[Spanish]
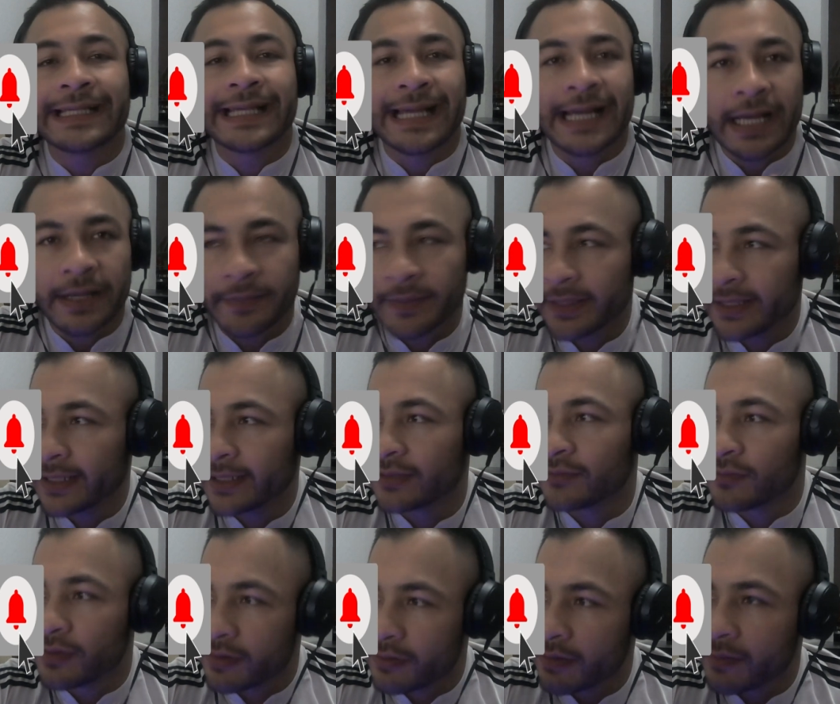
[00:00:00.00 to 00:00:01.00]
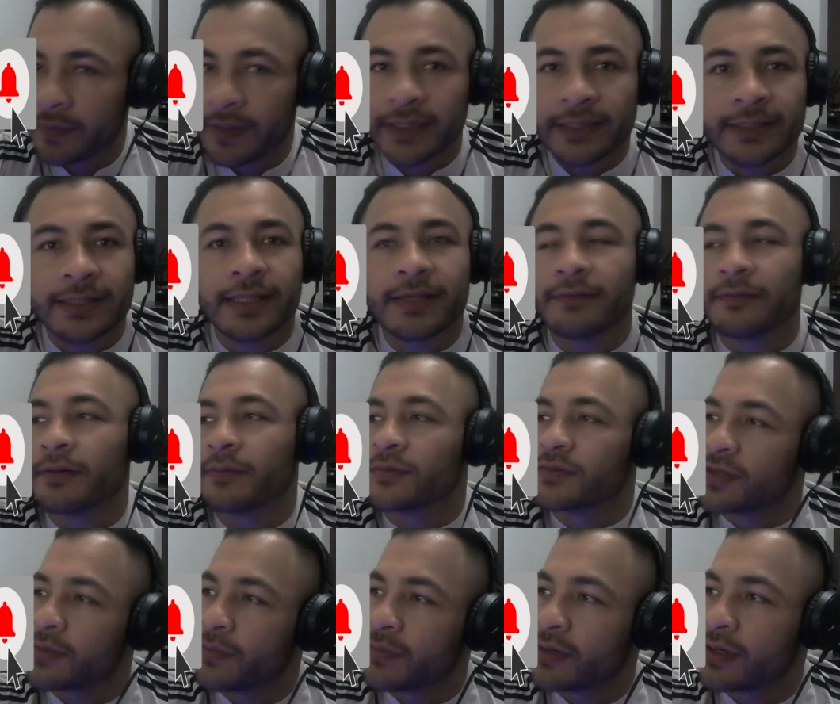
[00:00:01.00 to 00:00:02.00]
cámara nuevamente vamos
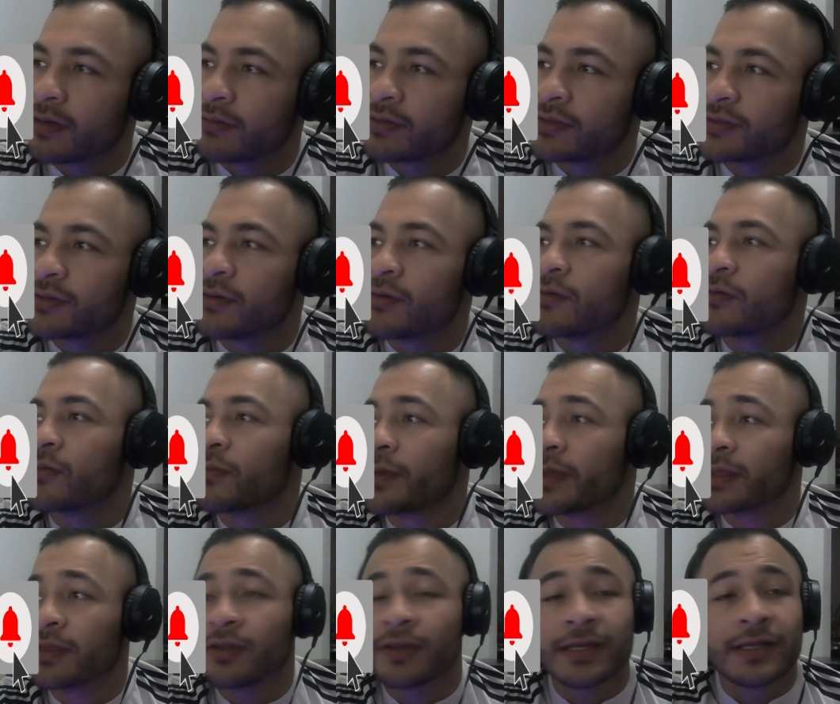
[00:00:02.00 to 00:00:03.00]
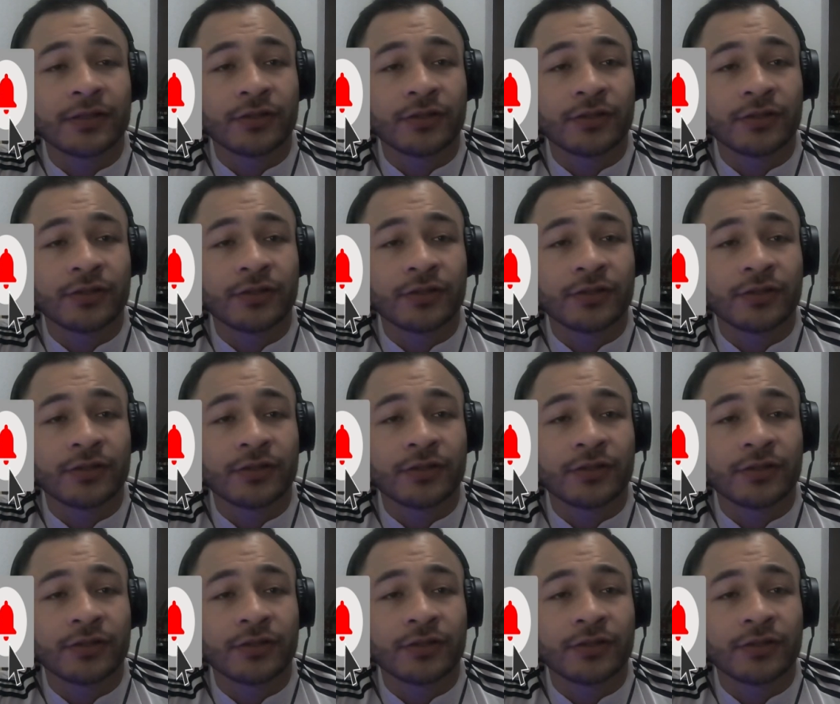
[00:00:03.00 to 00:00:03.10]
a poner nuestro documento